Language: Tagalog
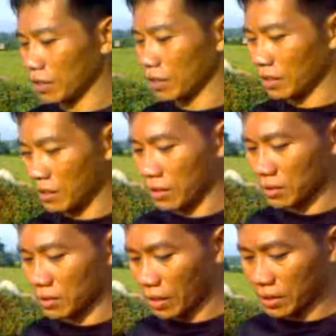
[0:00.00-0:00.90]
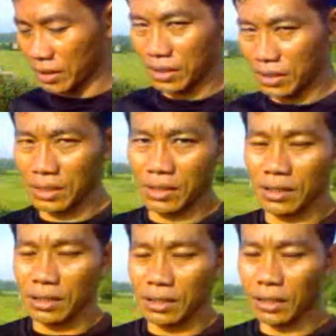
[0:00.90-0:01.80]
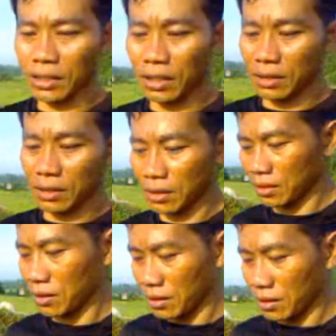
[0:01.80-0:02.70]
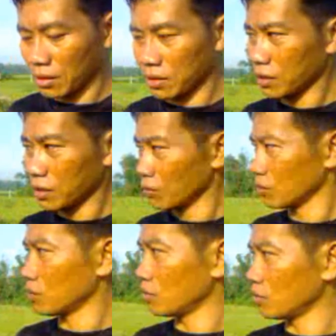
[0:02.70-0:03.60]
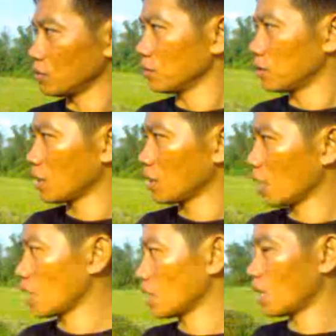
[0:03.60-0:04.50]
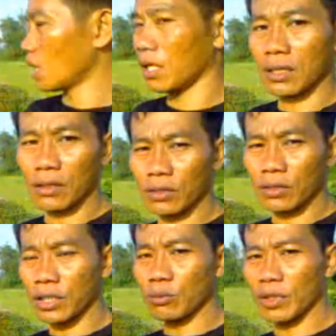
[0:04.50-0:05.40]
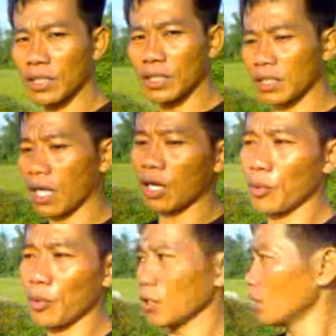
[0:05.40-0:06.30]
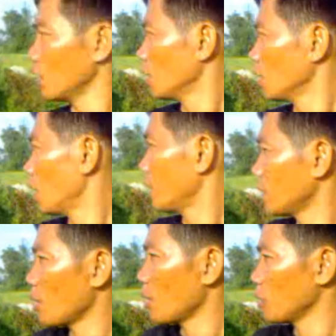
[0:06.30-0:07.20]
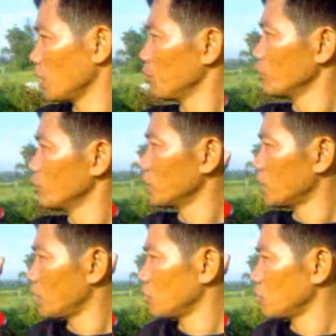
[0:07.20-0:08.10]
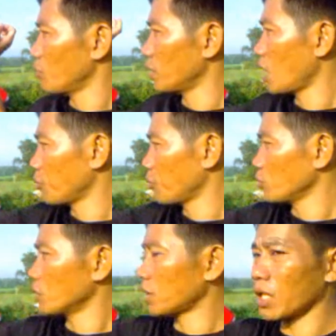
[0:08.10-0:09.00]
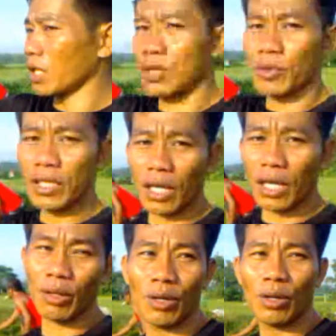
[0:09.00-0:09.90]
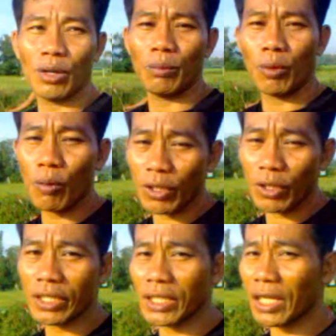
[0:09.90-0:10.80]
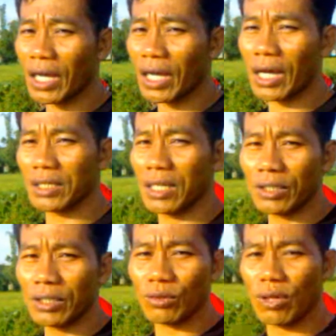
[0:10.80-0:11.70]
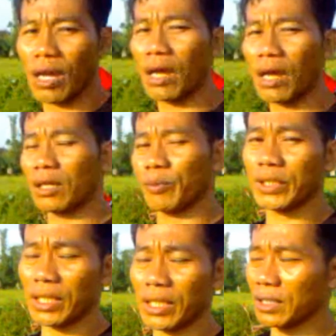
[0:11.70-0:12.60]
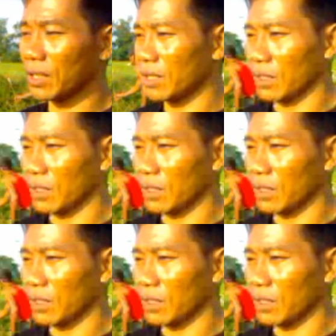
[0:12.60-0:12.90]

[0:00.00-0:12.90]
ni sir. Kasi siya yung nag-aalaga o siya yung magsasaka. Kapag ang daming ibon na dumadapo dun sa taniman nila, mawawala na silang aanihin o ahaharbesin.